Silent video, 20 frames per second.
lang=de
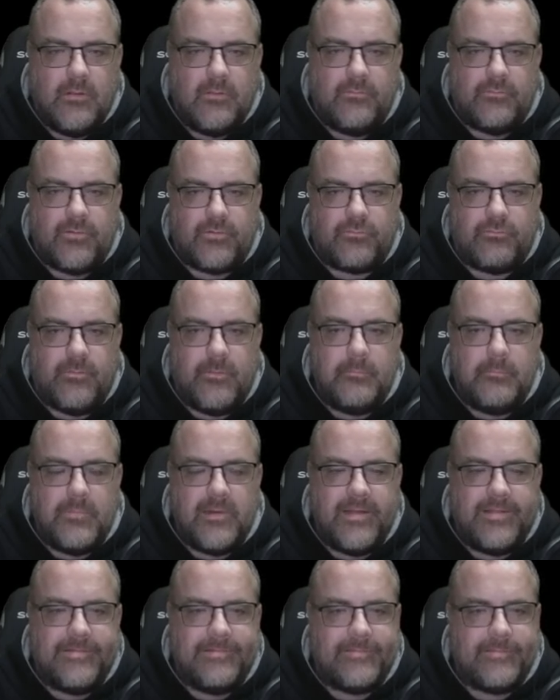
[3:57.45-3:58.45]
verschwimmen
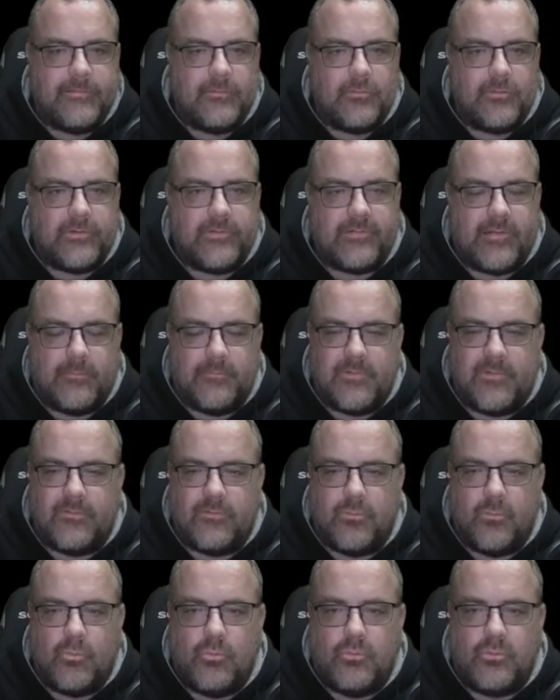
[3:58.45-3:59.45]
lässt. Und das haben die
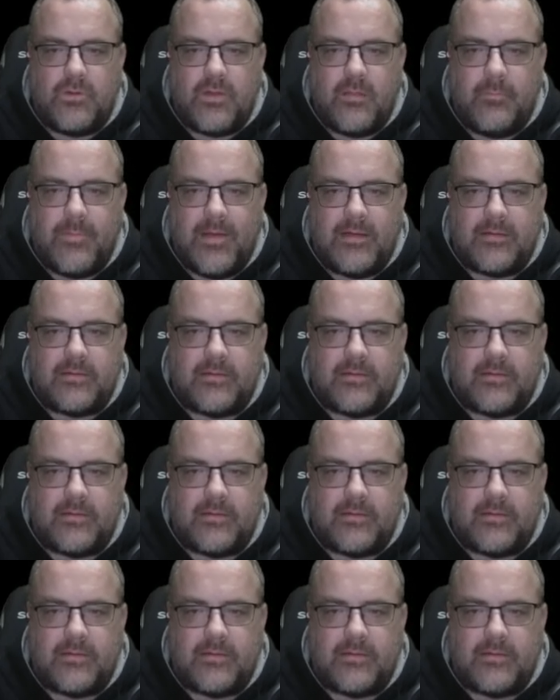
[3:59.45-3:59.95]
so gut gemacht,